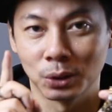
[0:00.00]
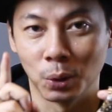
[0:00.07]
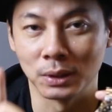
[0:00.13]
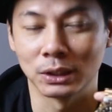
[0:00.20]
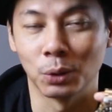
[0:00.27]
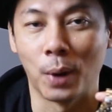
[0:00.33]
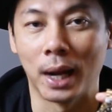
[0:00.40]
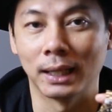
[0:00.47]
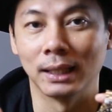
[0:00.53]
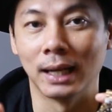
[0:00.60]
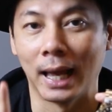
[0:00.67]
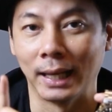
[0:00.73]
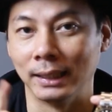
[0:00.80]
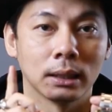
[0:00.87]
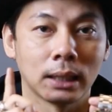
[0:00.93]
ทศวรรษ
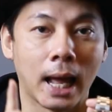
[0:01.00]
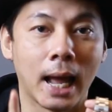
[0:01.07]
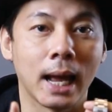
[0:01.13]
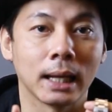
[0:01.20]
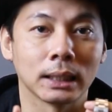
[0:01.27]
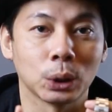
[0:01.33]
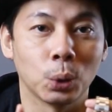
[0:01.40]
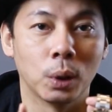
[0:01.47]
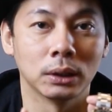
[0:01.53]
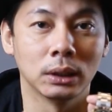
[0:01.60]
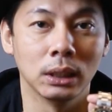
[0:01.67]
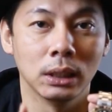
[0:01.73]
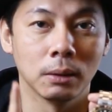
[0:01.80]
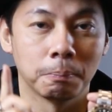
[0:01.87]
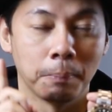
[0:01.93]
ไหนถ้าตัว
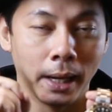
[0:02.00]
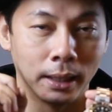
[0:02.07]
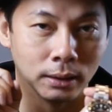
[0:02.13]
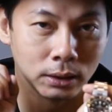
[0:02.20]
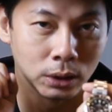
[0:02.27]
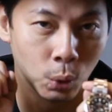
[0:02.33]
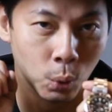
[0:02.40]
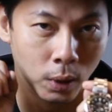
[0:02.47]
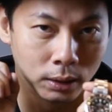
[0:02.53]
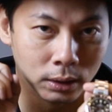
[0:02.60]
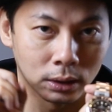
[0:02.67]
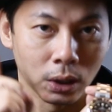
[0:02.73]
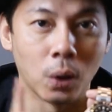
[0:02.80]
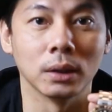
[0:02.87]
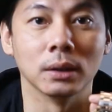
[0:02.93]
ที่เป็นตัว
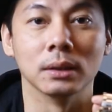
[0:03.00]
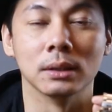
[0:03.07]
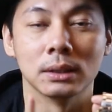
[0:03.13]
ต้น